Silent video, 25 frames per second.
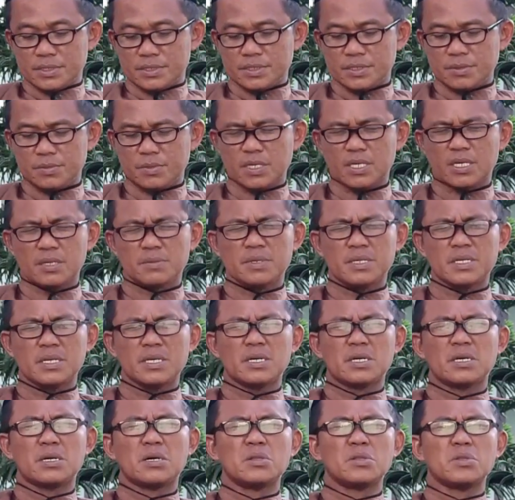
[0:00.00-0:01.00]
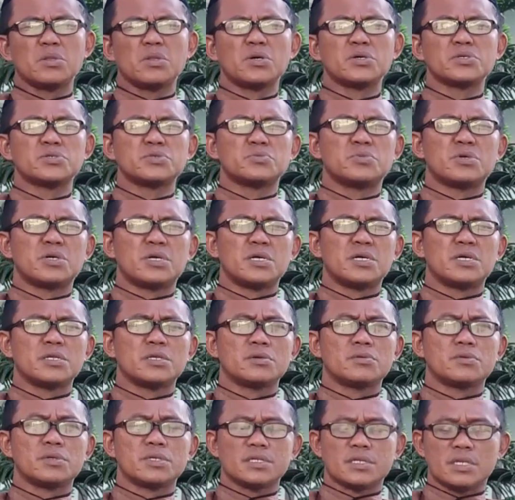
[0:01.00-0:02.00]
Sebagaimana Allah
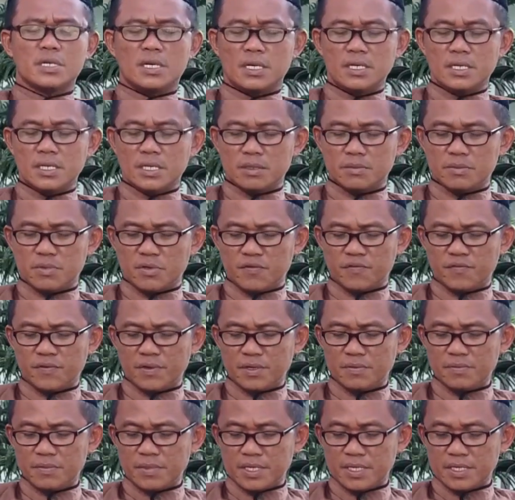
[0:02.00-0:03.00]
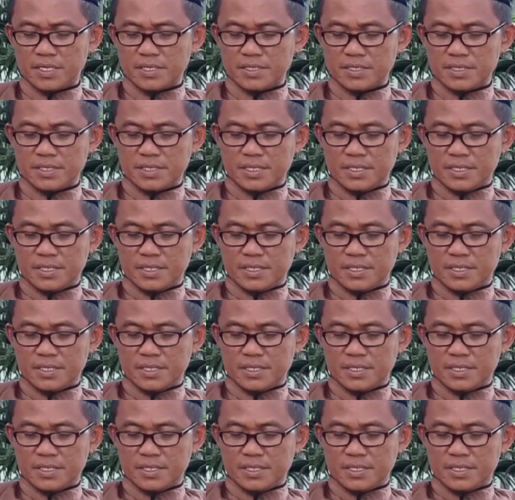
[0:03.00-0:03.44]
Subhanahu wa taala berfirman,